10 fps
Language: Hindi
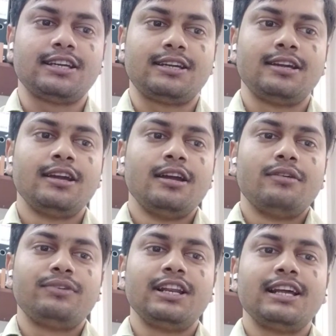हैं
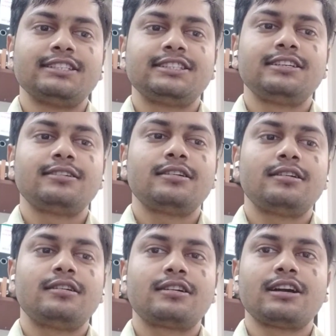फ्रीलांसिंग
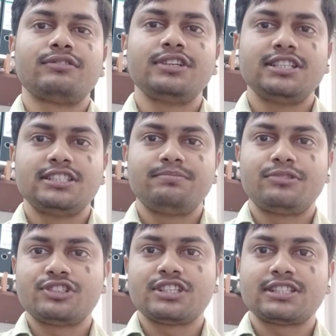काफ़ी इजी
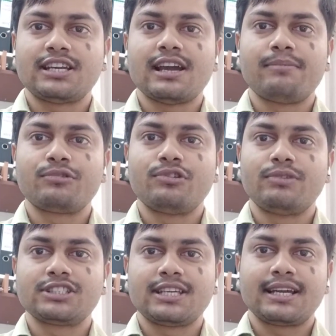प्रोसेस है आपको
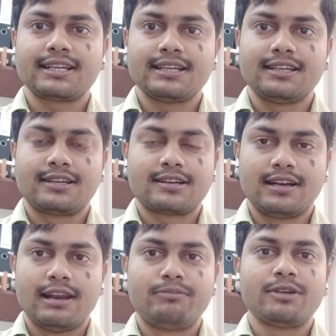बस एक,
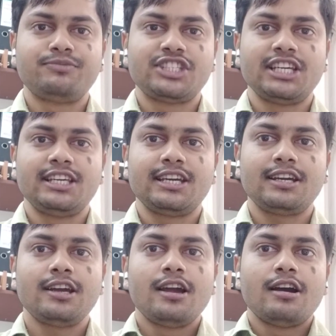लैपटॉप चाहिए
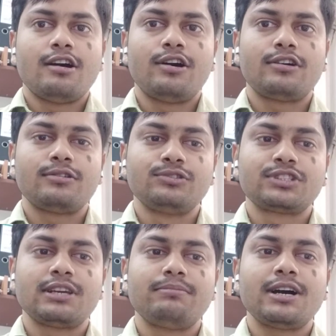और
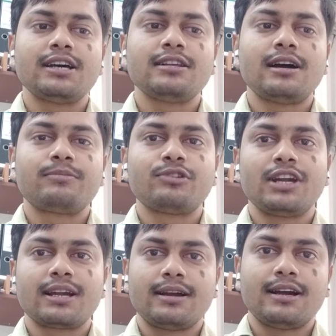उसके बाद आपको
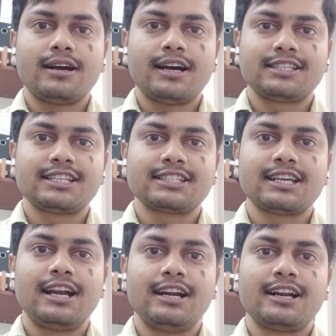एक अच्छा
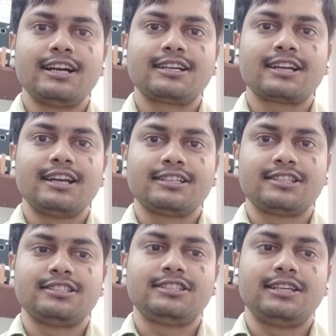सा इंटरनेट
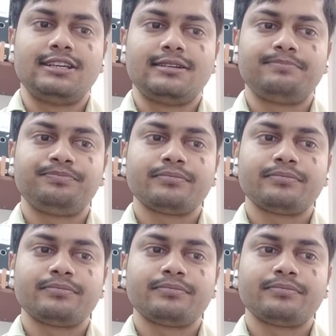कनेक्शन चाहिए